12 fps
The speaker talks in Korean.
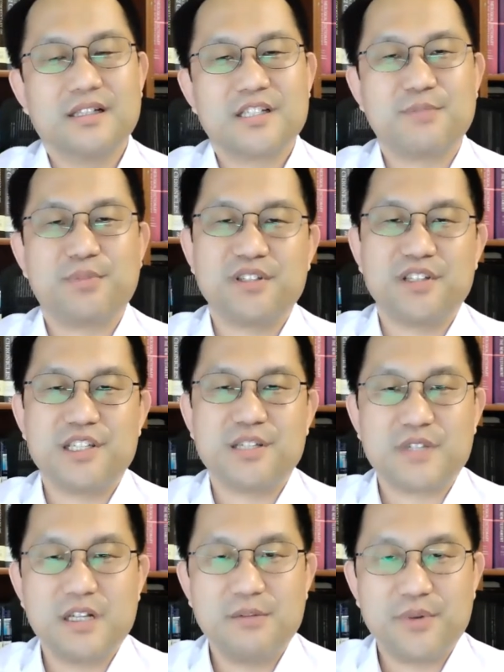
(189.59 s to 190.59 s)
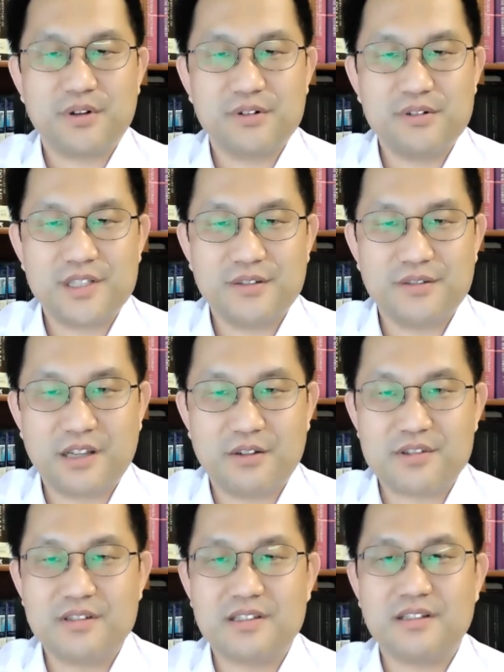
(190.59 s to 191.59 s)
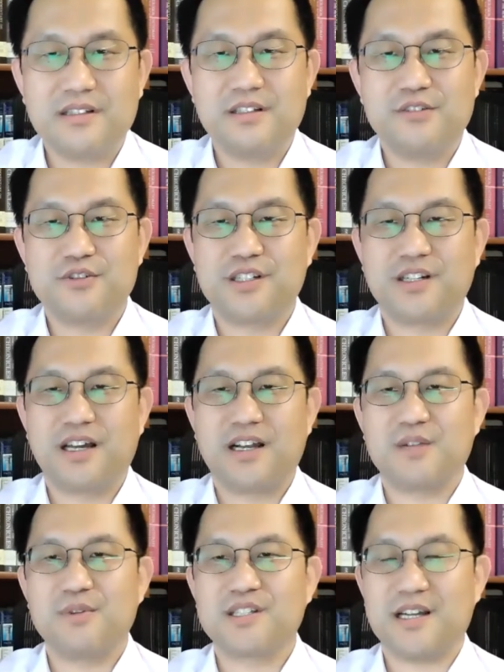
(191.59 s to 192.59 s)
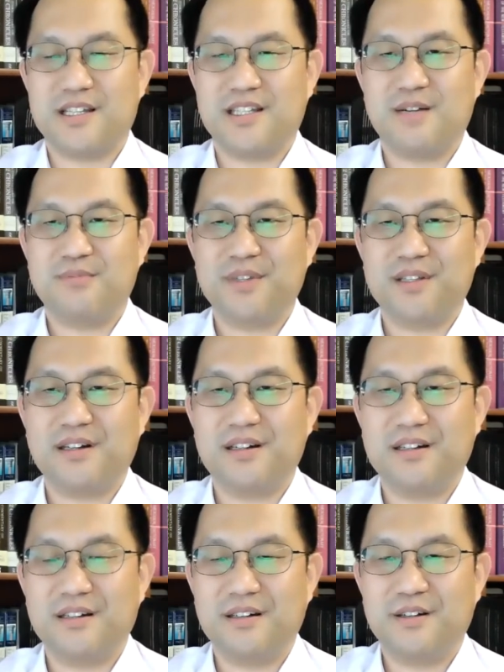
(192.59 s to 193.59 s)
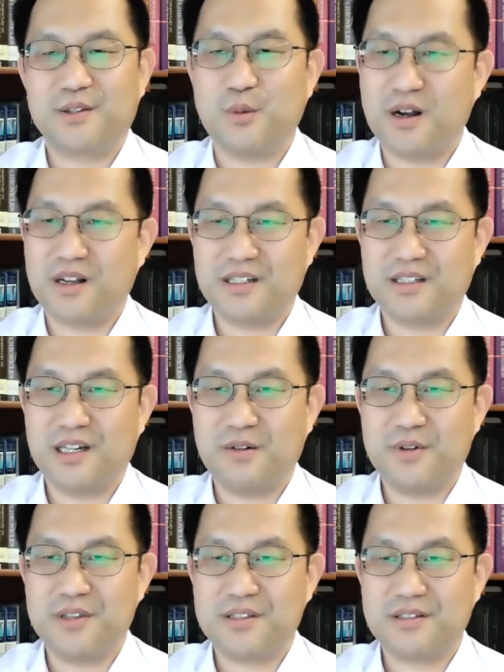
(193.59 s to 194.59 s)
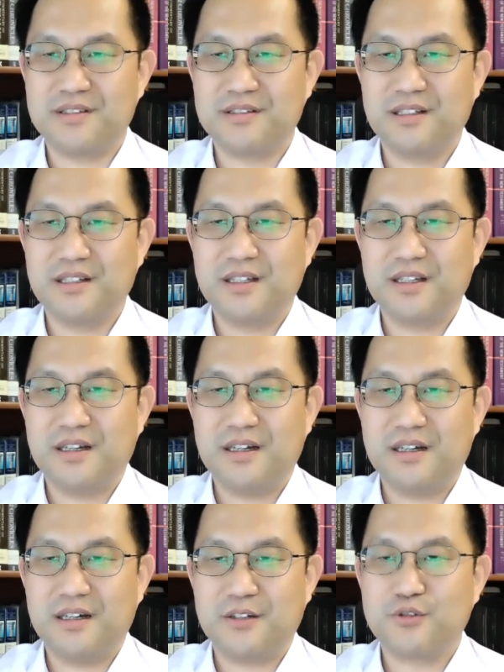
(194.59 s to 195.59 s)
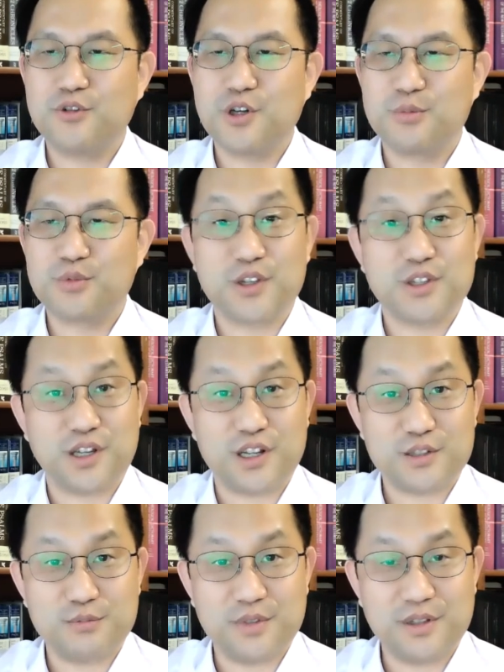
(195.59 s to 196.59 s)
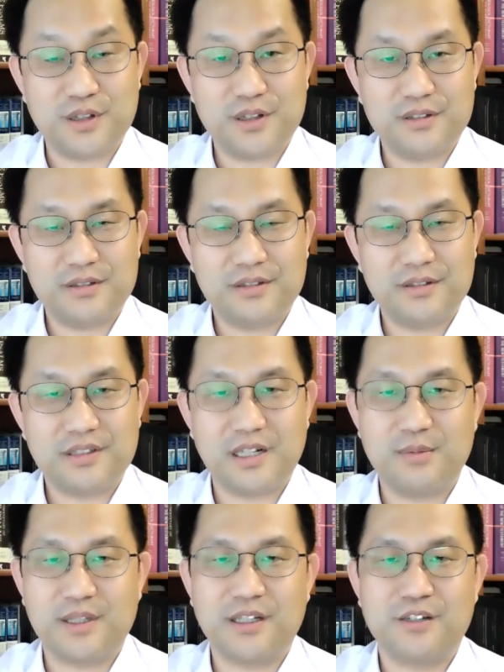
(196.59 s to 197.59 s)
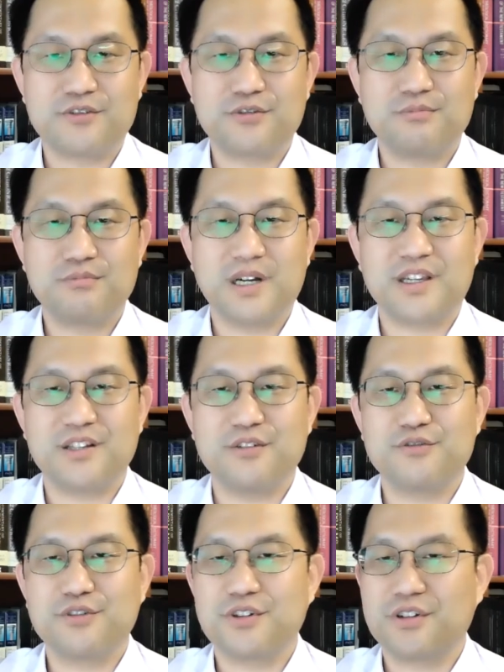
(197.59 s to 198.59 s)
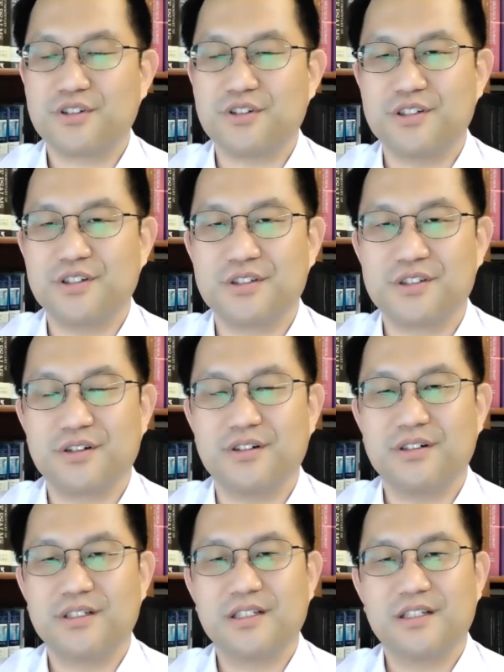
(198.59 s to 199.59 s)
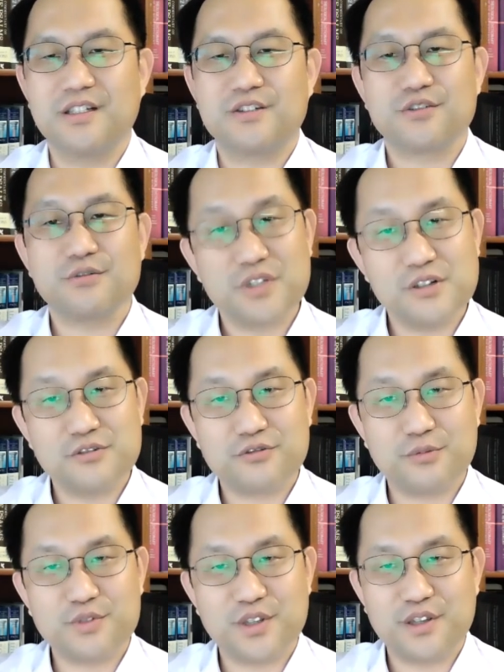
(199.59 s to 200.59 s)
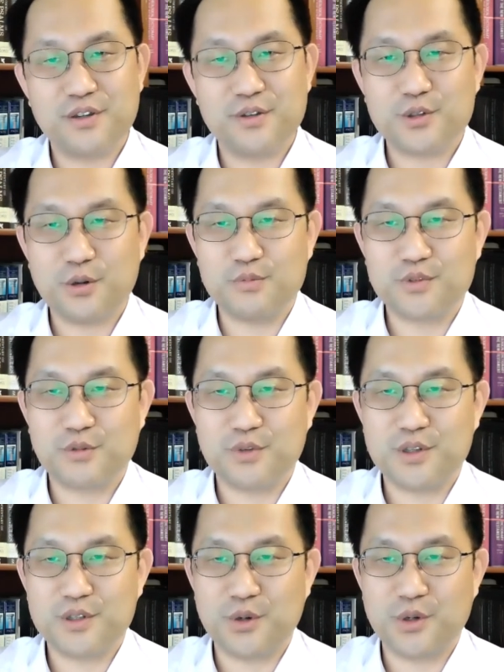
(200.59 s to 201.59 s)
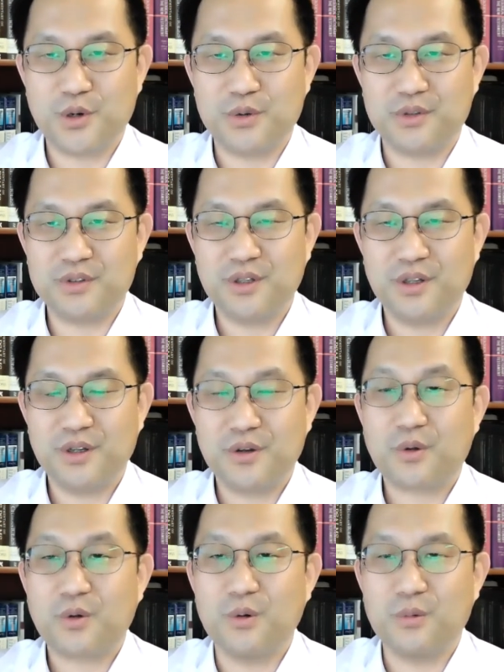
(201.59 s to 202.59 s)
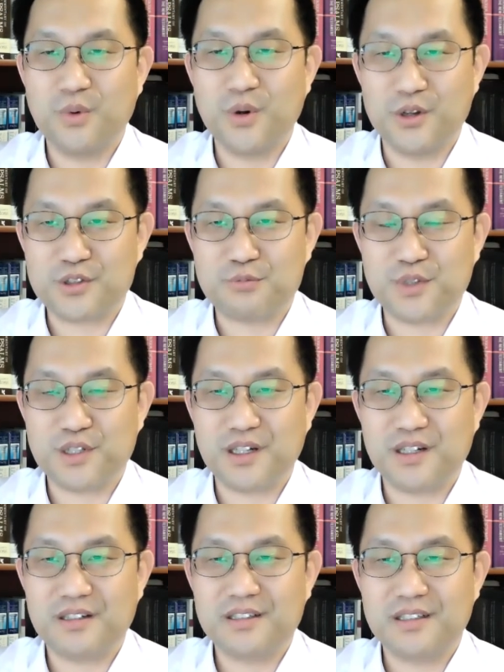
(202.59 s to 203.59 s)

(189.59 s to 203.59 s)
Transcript: 시편 27편을 지은 다윗은 승리를 주시는 하나님을 찬양합니다. 도망자 다윗은 아, 두려움 속에 살았습니다. 날마다 숨 막히는 추격전이었죠. 숨 쉴 수 없이 촘촘히 조여오는 공포였습니다.